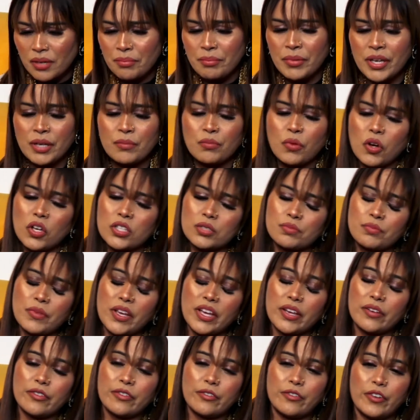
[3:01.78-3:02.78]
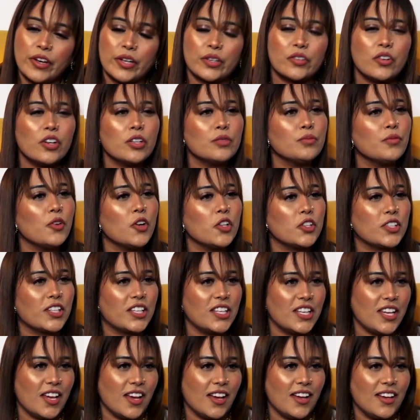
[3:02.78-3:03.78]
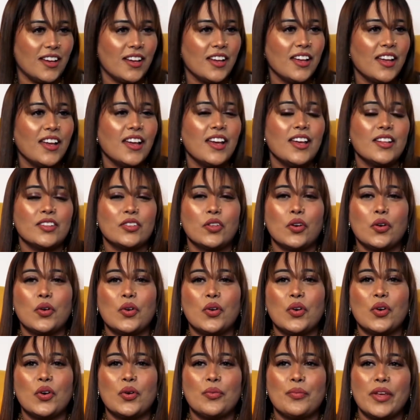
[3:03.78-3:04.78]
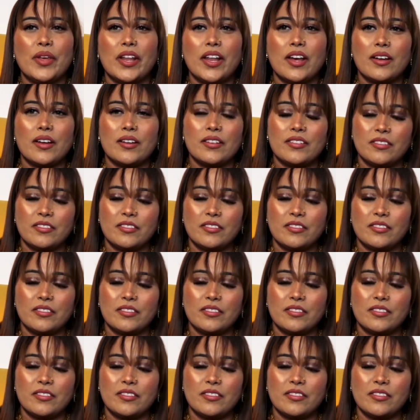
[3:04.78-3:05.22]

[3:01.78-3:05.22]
बिग um, बॉस uh, में वर्कआउट बहुत किया तो मेरा